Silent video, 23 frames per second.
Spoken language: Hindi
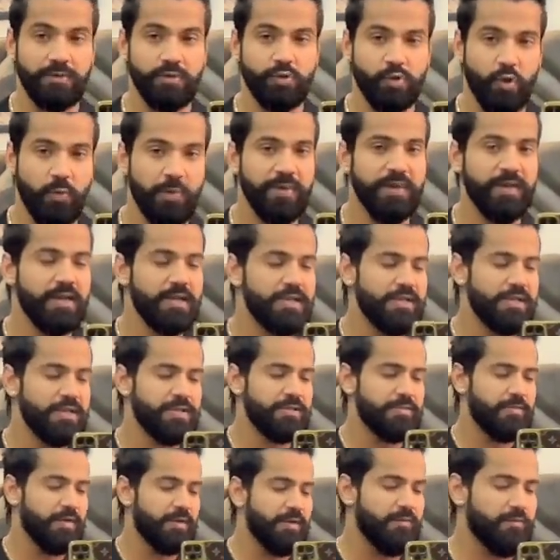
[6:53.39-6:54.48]
शॉपिंग के लिए जाने
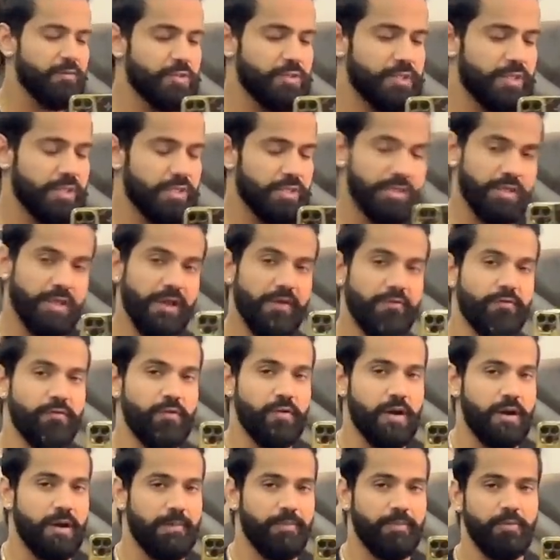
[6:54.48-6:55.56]
से पहले वो शर्त क्या है वो
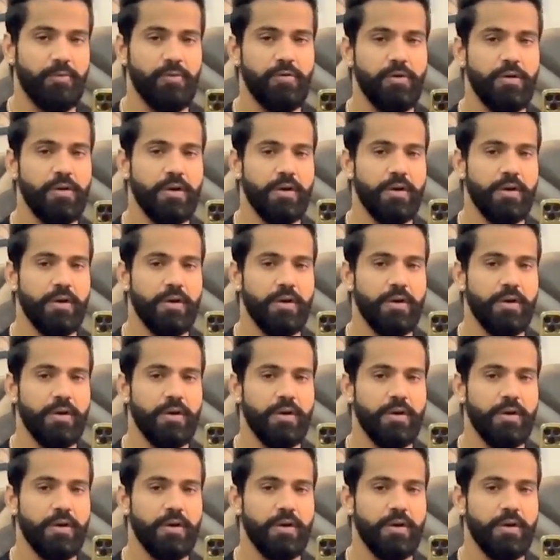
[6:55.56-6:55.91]
आपको